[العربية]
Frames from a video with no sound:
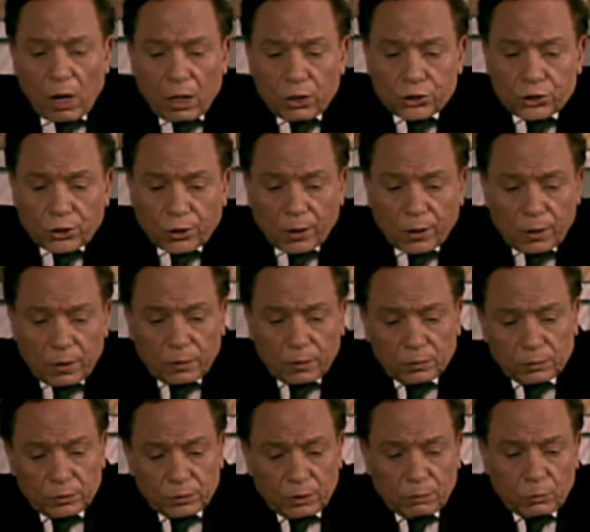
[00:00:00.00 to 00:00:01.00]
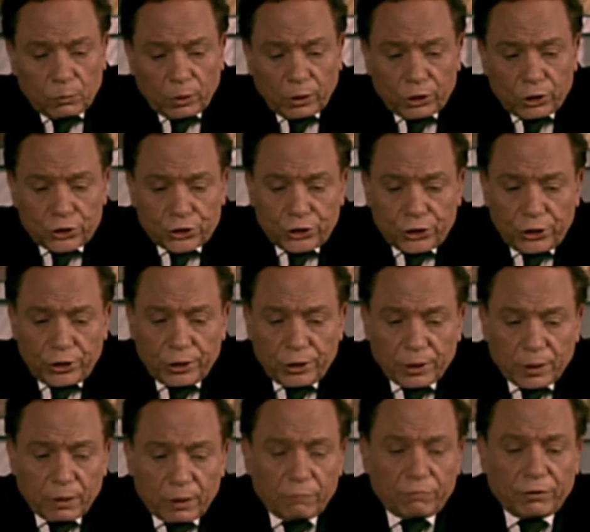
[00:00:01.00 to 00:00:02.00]
وعشرة يبقوا
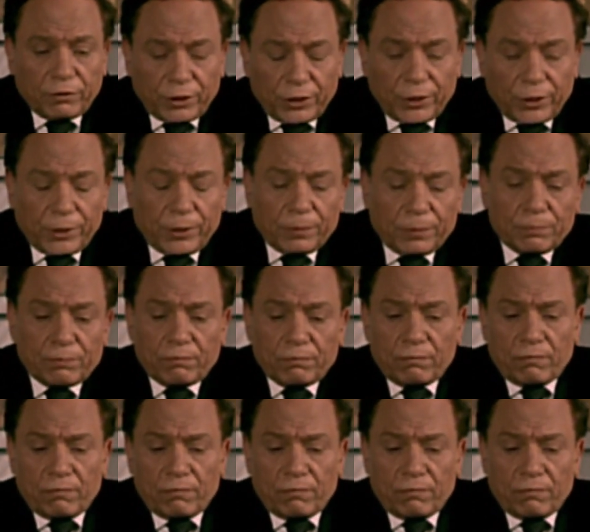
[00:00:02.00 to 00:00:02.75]
عشرين ألف جنيه